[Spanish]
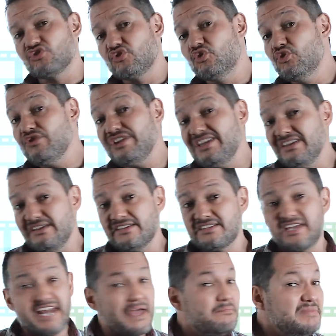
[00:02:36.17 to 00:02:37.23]
Los
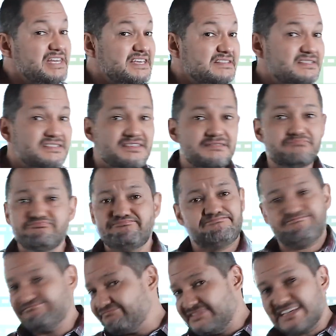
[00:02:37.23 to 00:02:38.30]
Goonies, Gremlins,
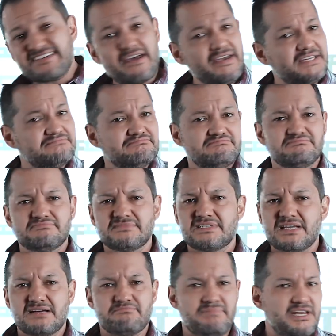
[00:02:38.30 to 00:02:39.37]
ya saben,
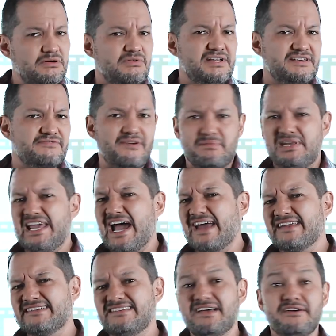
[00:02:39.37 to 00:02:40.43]
películas
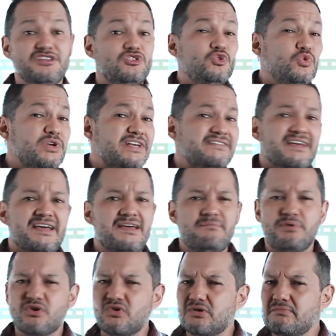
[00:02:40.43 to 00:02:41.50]
familiares, de aventuras,
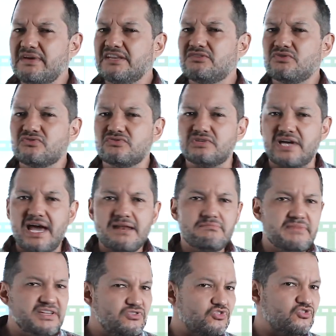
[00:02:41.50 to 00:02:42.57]
pero con momentos
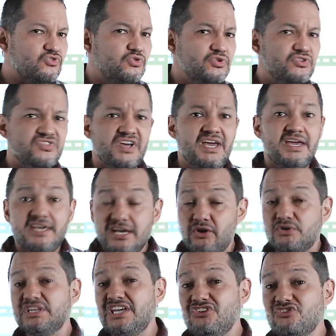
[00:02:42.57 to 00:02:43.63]
realmente oscuros y
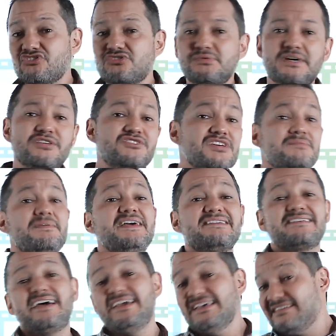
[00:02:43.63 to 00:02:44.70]
con niños tomando
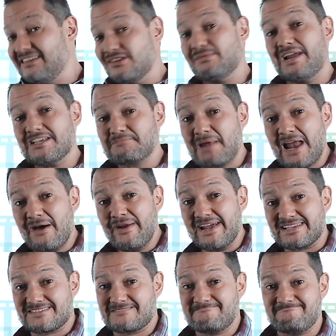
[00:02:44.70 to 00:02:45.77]
cerveza y diciendo malas
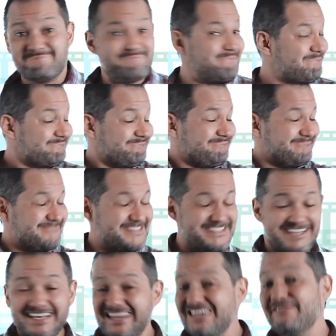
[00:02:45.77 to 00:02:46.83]
palabras.
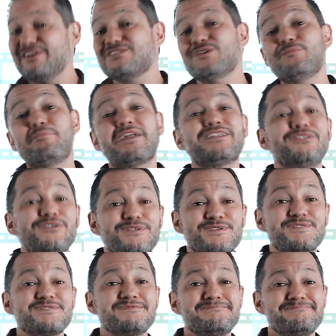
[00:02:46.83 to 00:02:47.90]
Sana diversión para
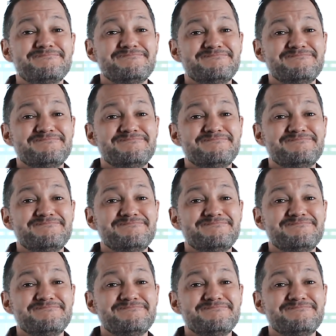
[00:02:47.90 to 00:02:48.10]
todos.